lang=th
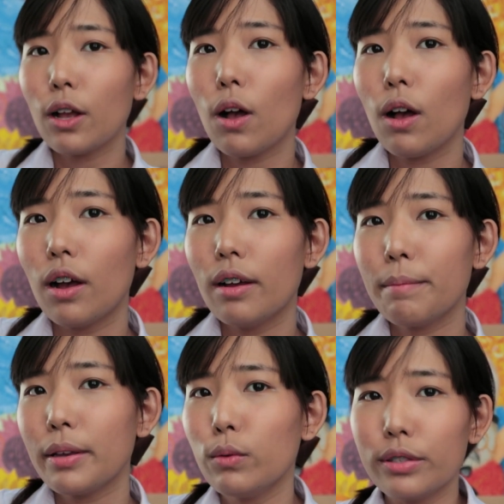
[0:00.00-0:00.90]
ก็
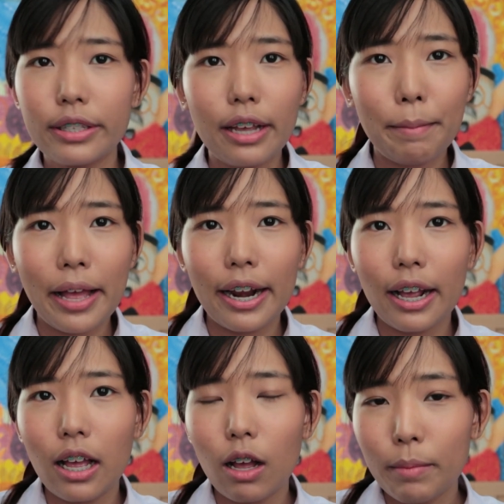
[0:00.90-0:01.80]
ไปขุดเสื้อมา
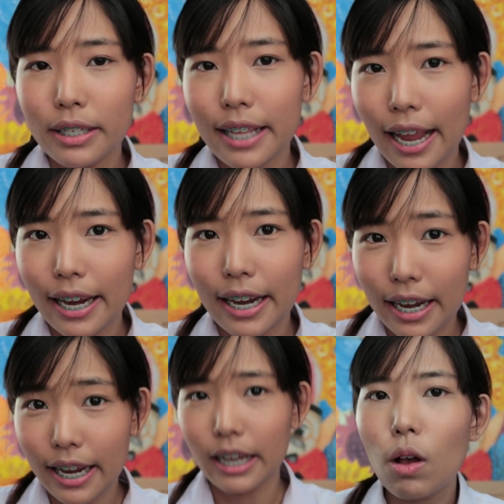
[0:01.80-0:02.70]
นะคะเอามาใส่อั
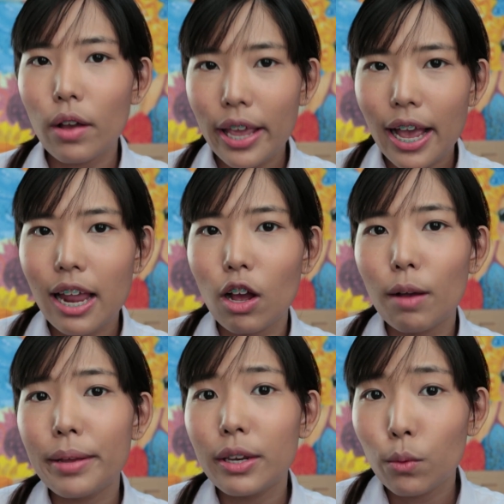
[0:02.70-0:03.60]
นนี้โอเคค่ะเรา
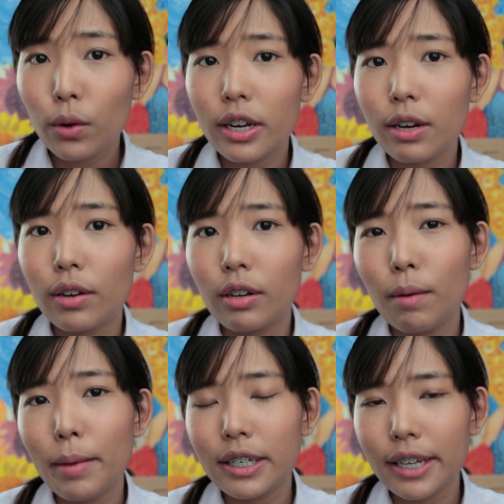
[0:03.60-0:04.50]
ก็ไปดูกันเลยก่อนนะ
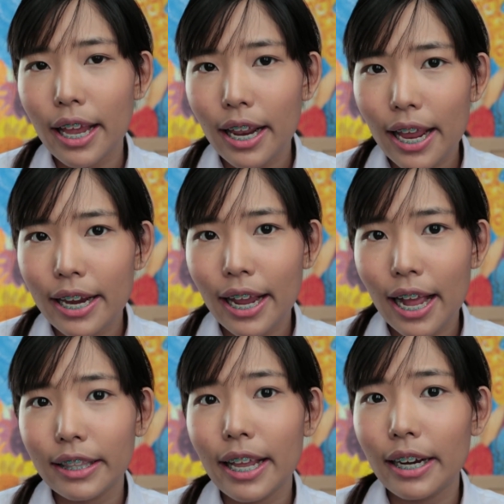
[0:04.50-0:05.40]
ว่าไม้ใช้อะไรใน
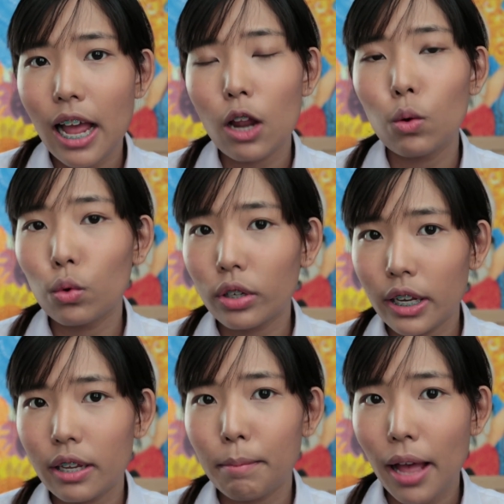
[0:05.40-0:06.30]
การแต่งหน้าลุค
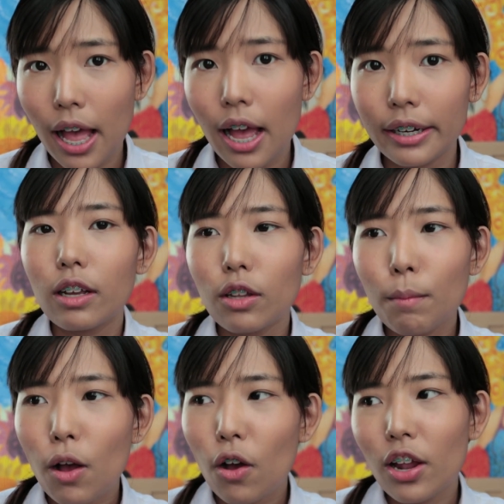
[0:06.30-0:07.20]
นี้บ้างก็ต้
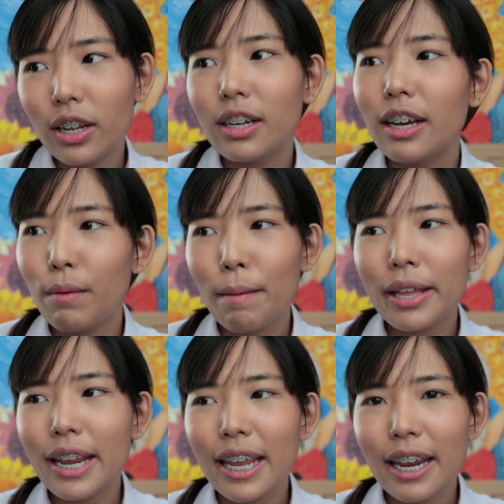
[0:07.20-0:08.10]
องบอกก่อนเลยว่า
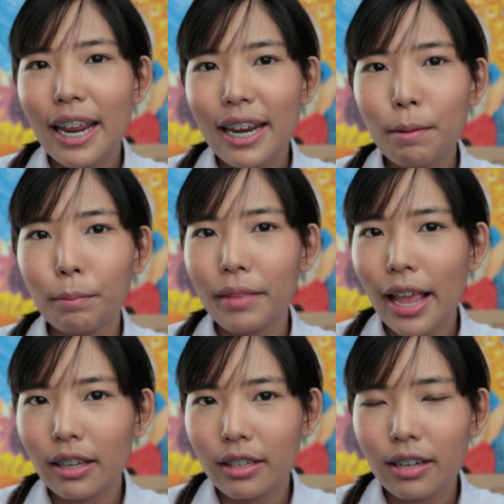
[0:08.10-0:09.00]
ไม่ได้เน้นแบบ
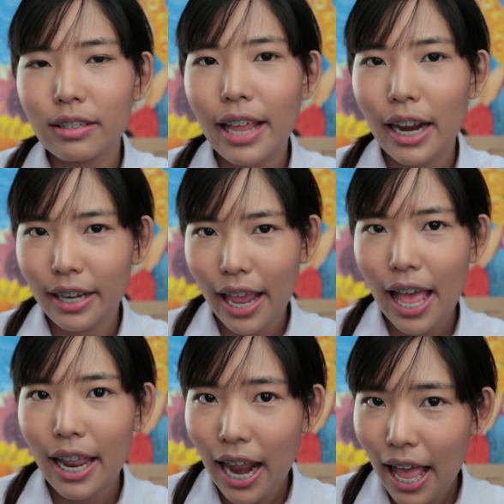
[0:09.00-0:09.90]
แต่งเยอะแต่ง
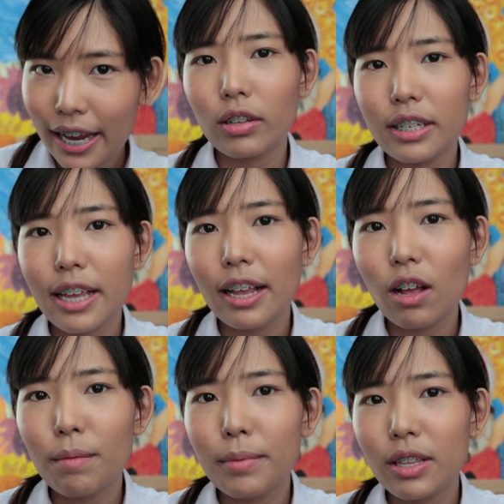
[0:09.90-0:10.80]
แยะอะไรของที่ใช้
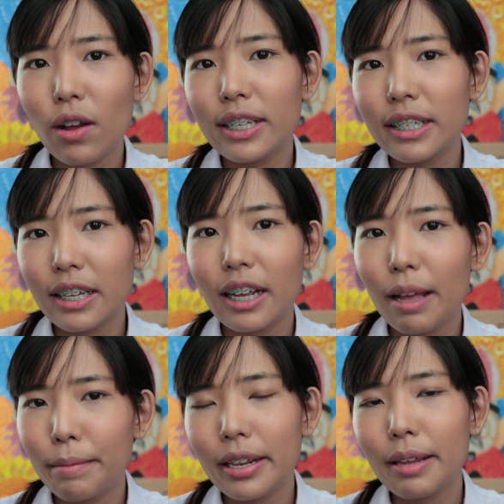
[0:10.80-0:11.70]
ก็มีน้อยชิ้นนะ
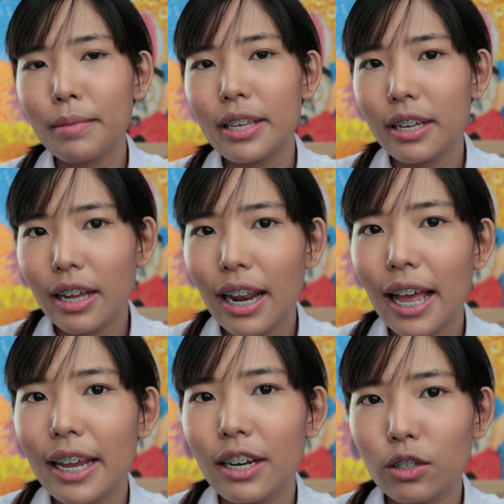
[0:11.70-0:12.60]
คะไม่ได้มีเยอะอะ
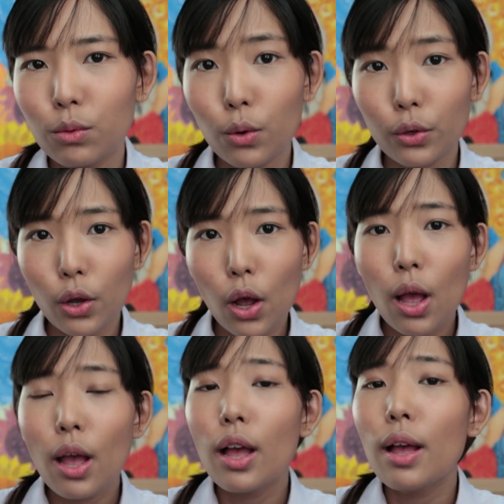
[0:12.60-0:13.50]
ไรนะทุกคนก็
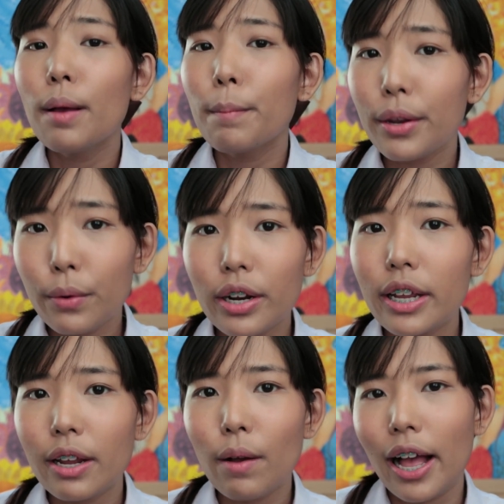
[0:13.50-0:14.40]
ไปดูกัน
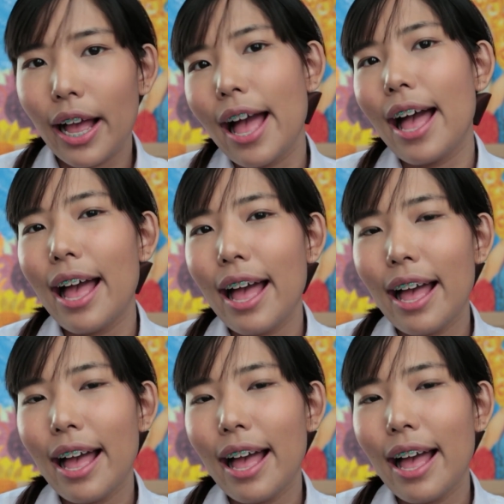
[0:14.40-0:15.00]
เลยดีกว่าค่ะ